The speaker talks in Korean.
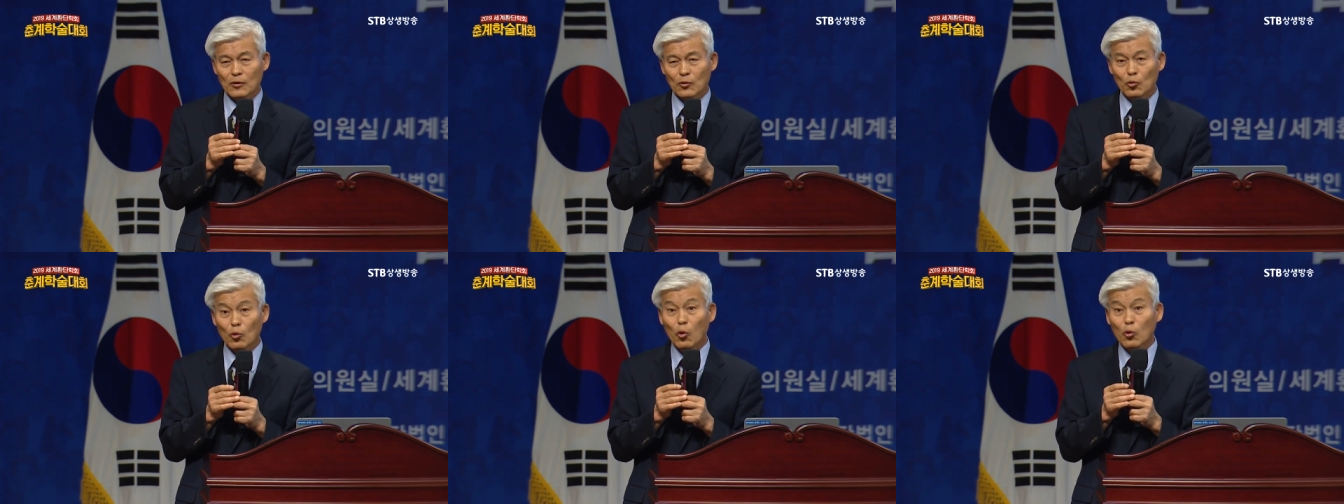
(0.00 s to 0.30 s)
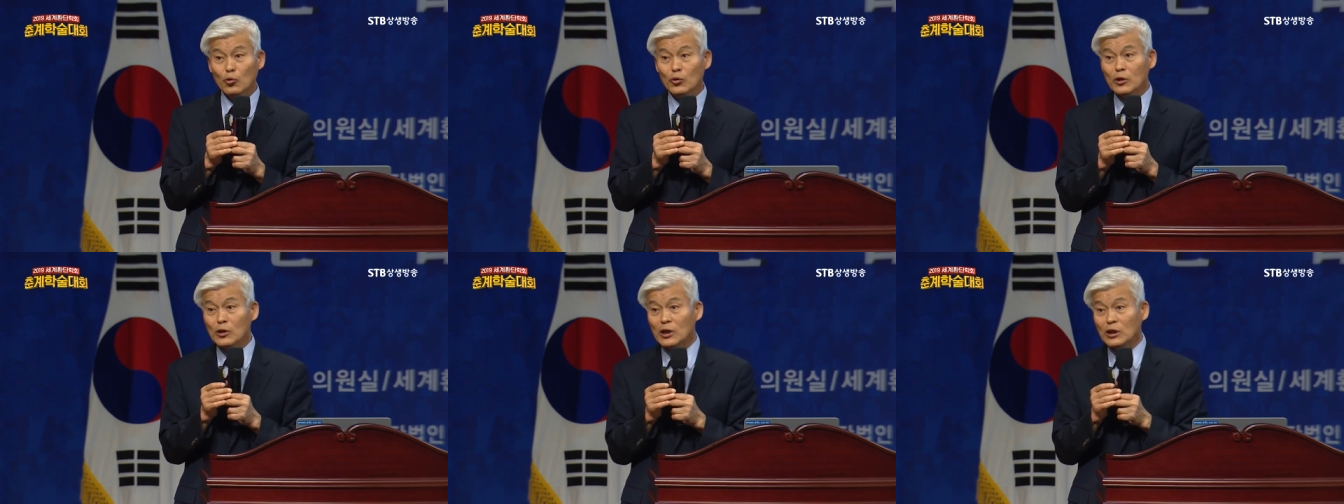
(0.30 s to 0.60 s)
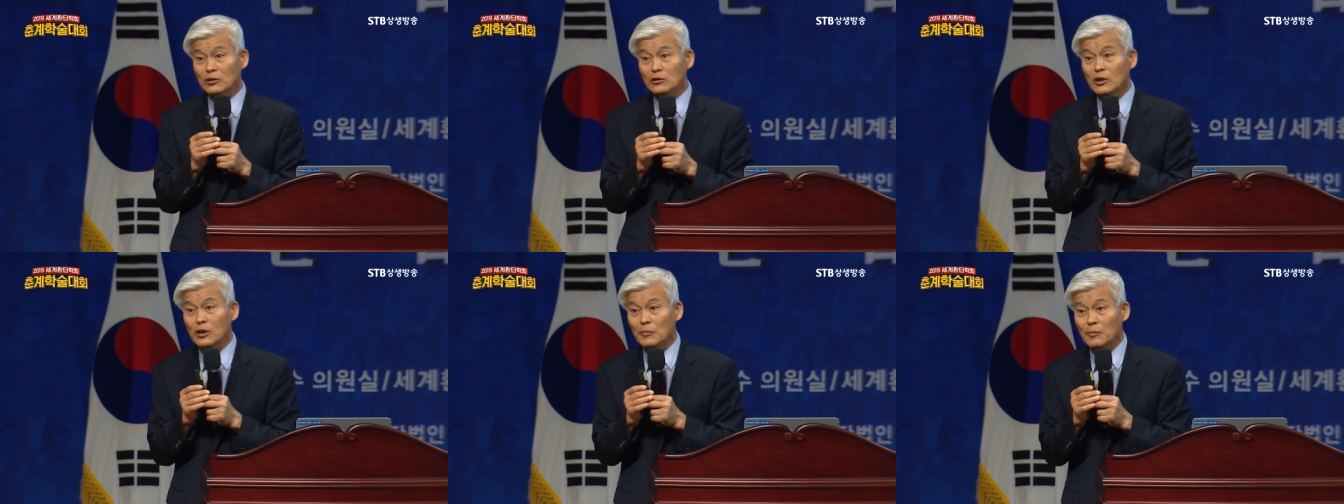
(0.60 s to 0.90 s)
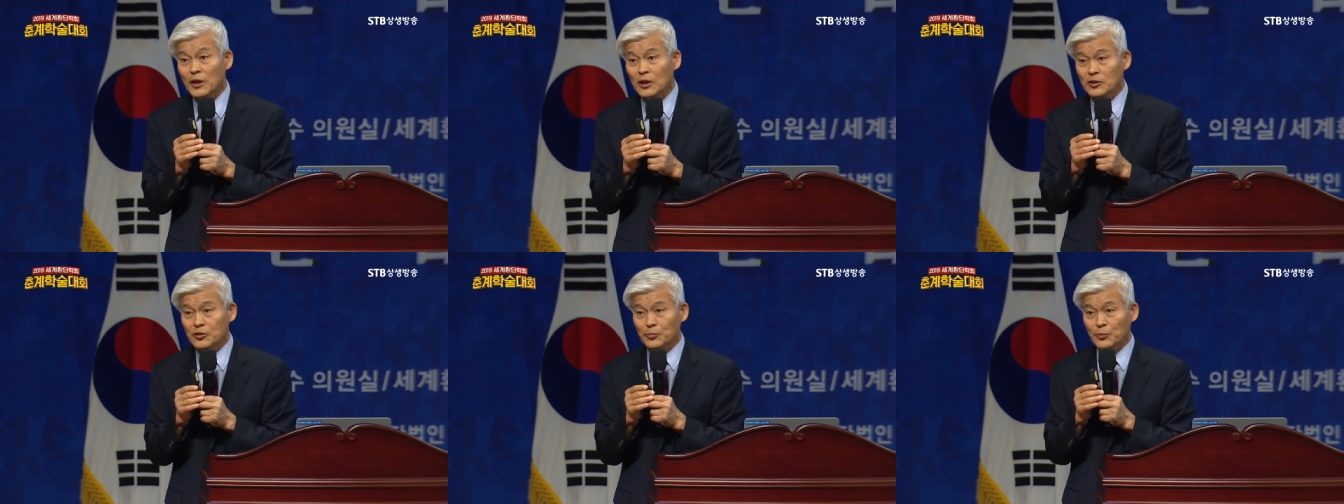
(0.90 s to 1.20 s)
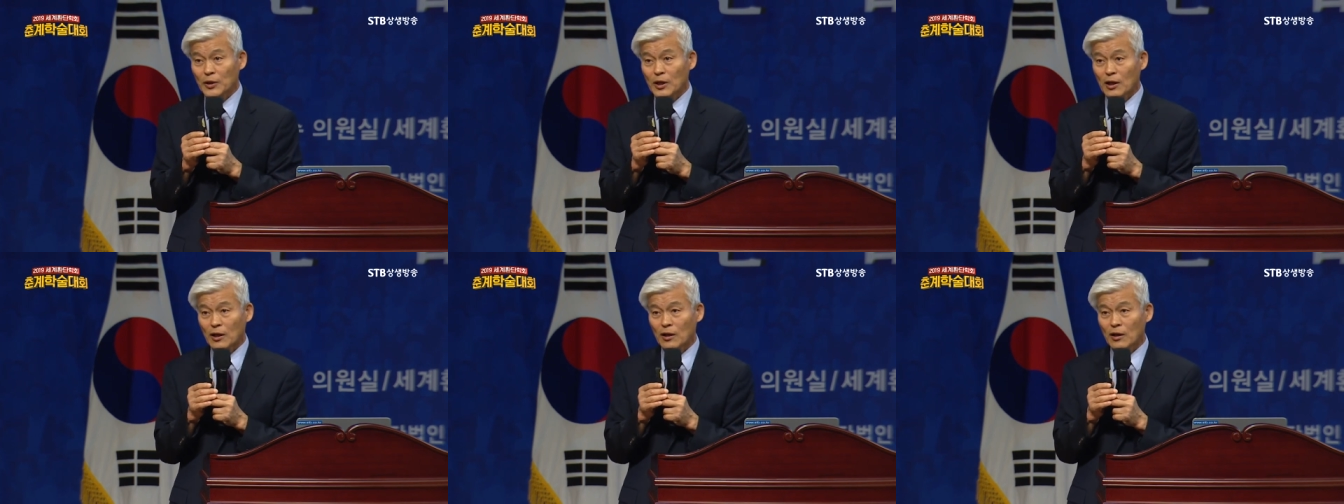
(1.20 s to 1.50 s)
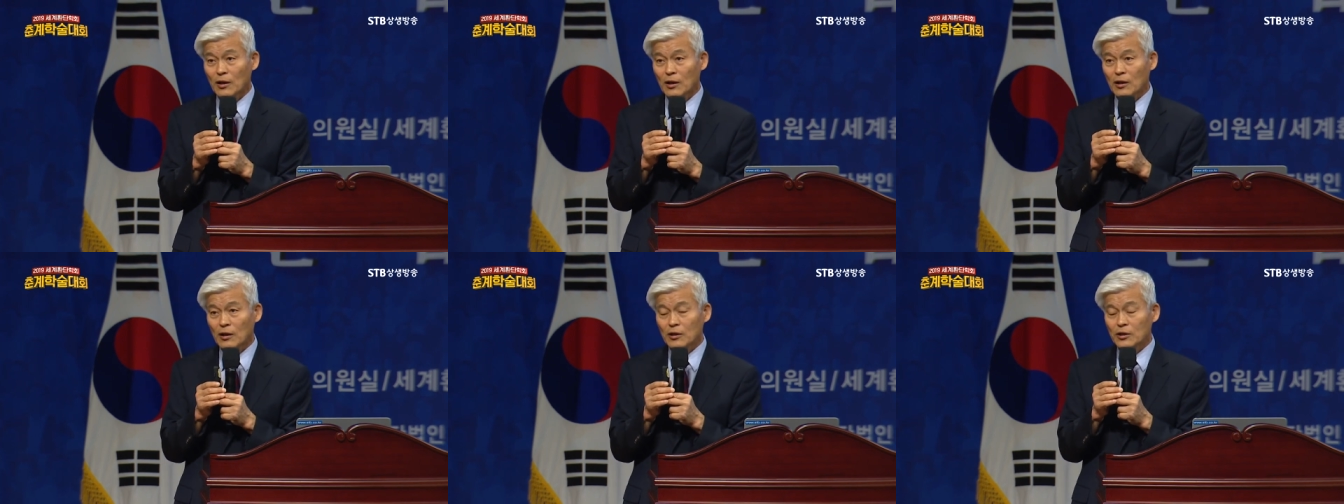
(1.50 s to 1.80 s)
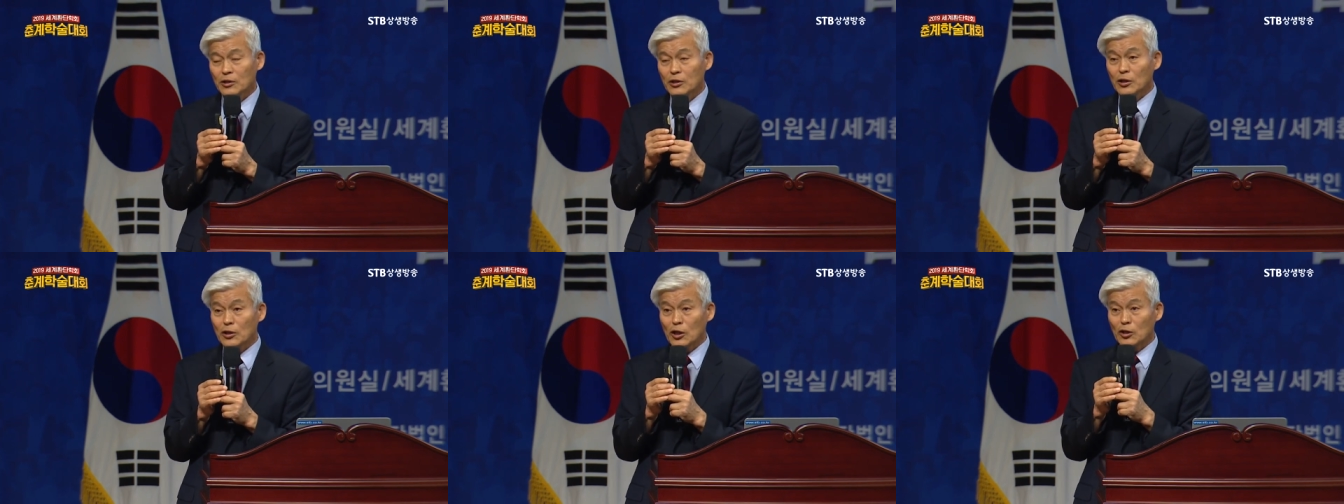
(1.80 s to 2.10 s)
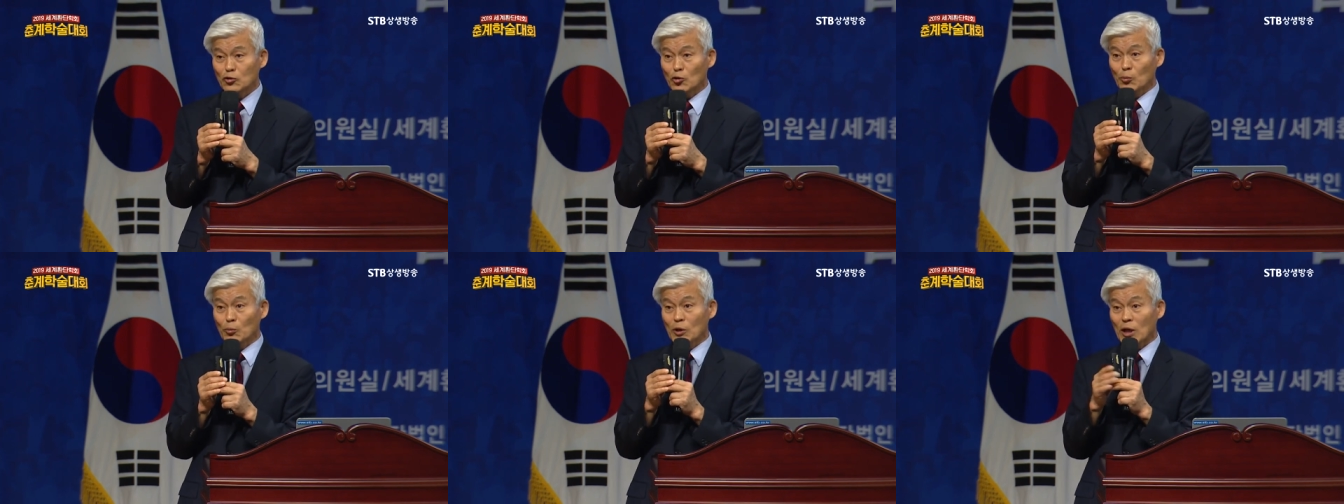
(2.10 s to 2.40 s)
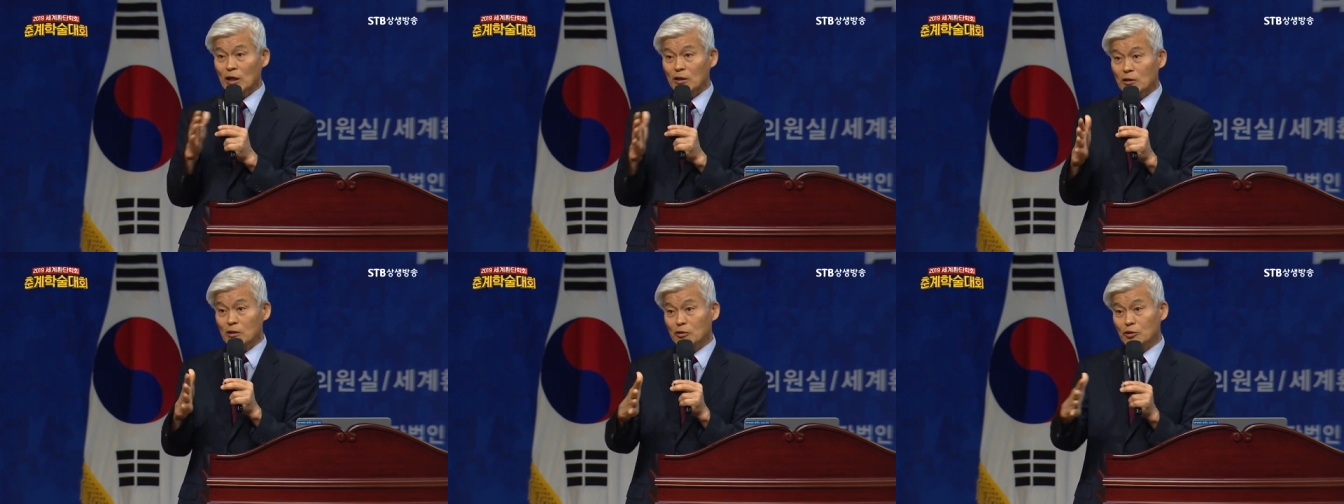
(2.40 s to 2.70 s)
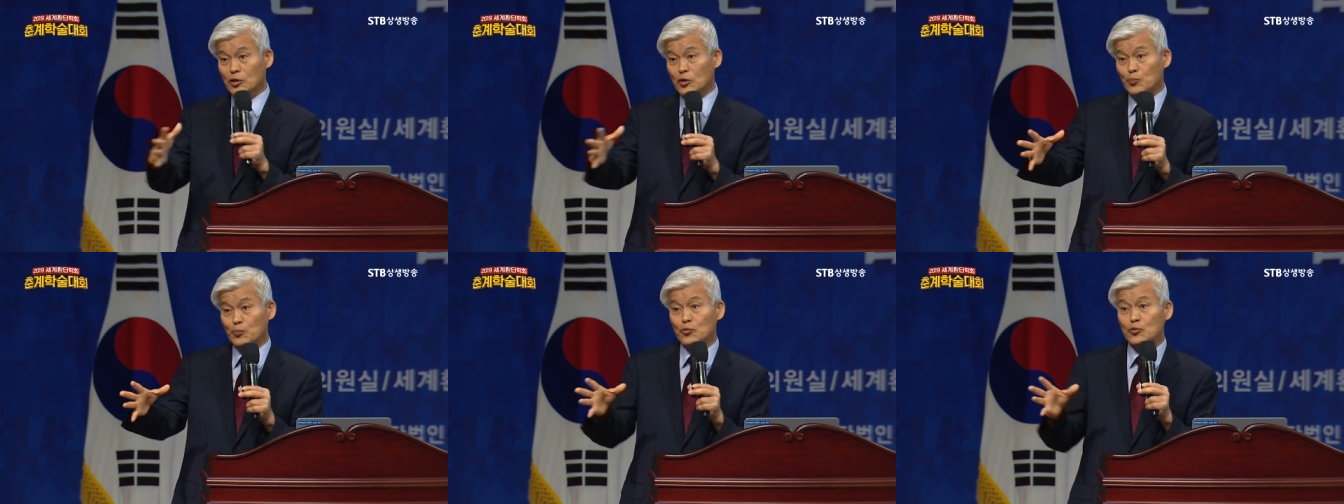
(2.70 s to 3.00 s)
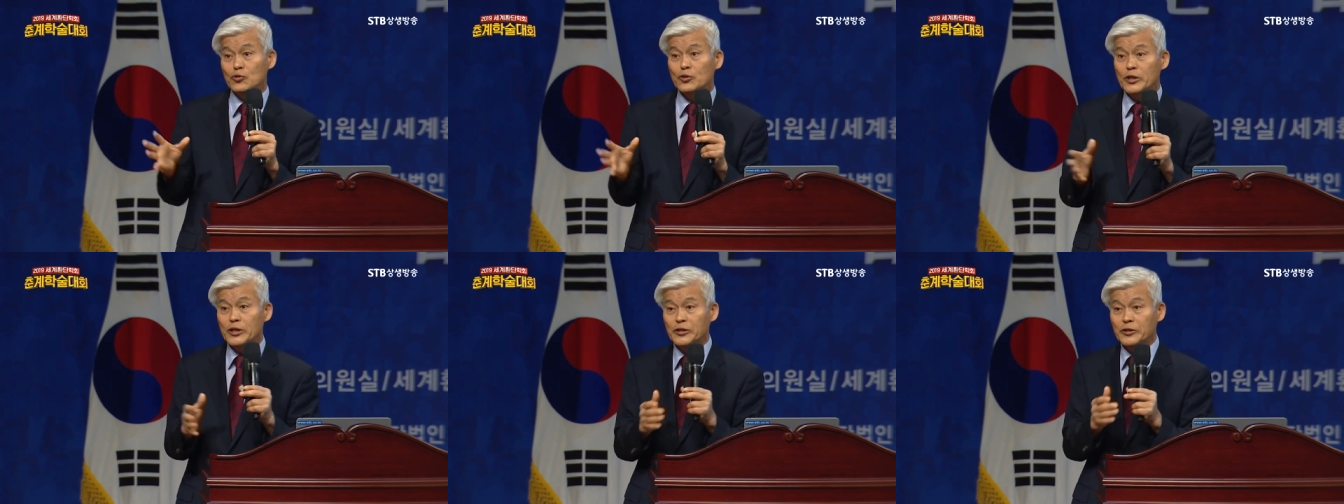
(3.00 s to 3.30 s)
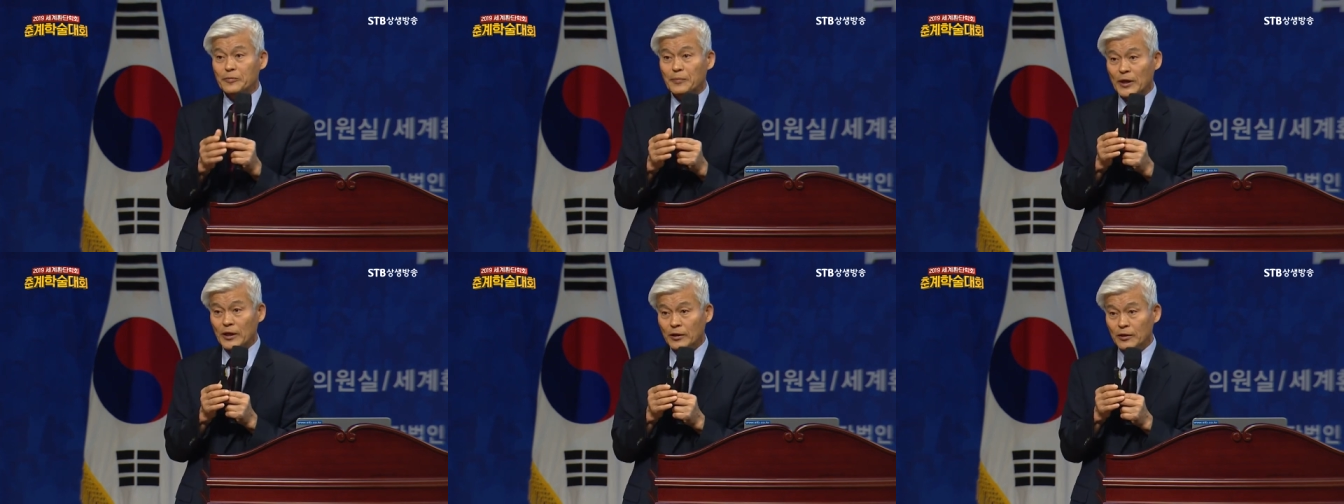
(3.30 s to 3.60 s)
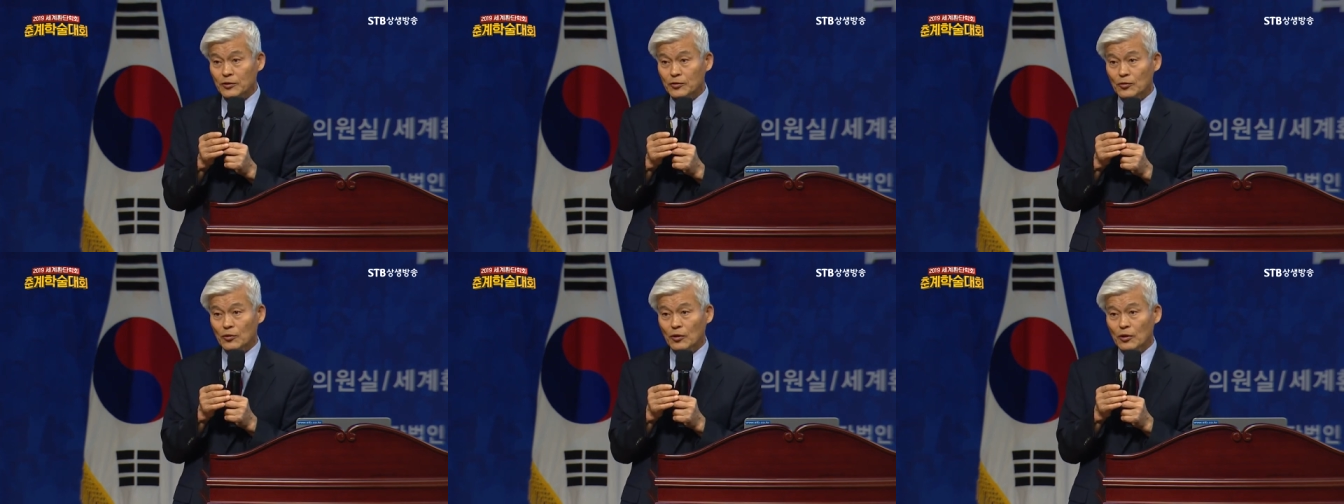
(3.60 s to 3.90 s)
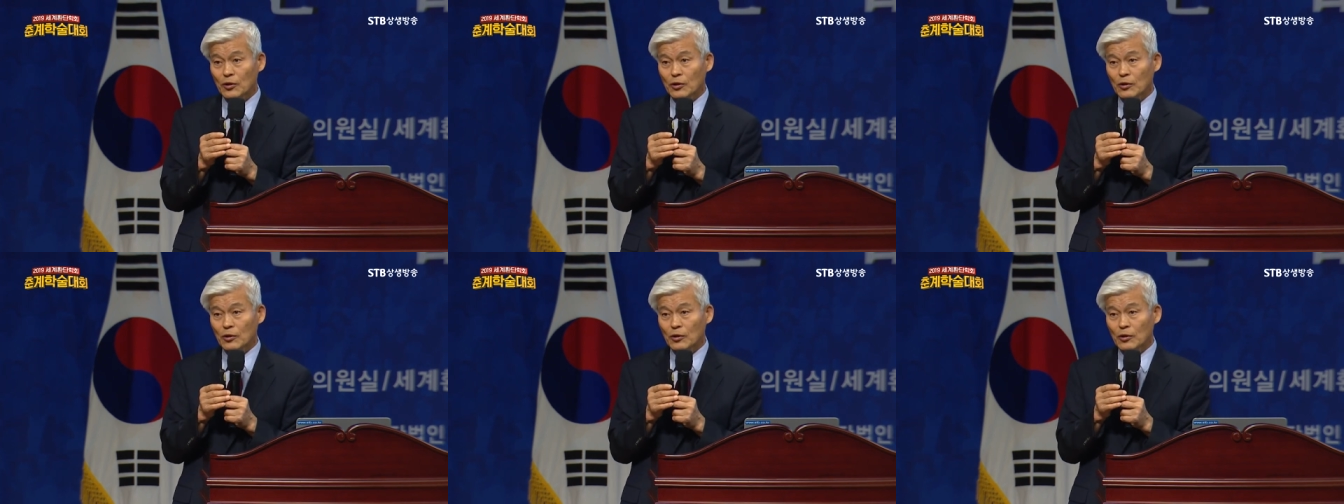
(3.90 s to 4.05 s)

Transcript: 고구려가 어떻게 망했습니까? 연개소문 아들들이 분열해서 망했죠.